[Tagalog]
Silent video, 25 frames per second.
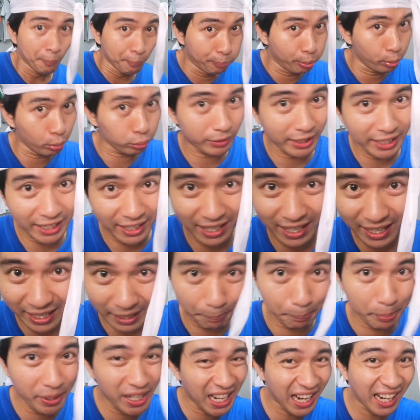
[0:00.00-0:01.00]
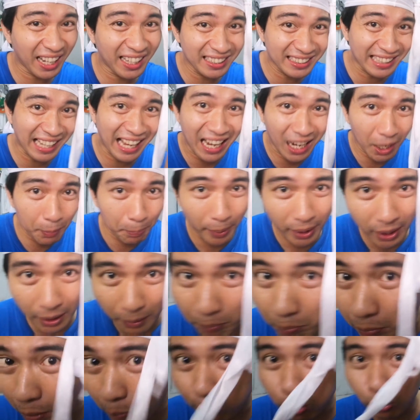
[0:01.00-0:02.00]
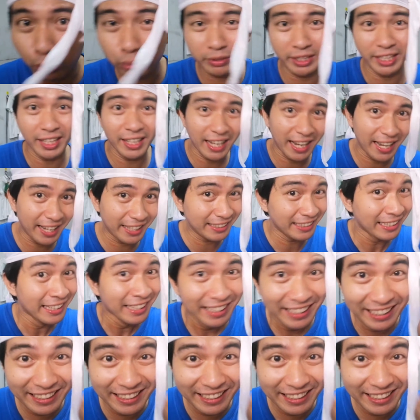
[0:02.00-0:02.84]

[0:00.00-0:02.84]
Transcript: Buti nga eh, pinakita ka pa ng mabuti kahit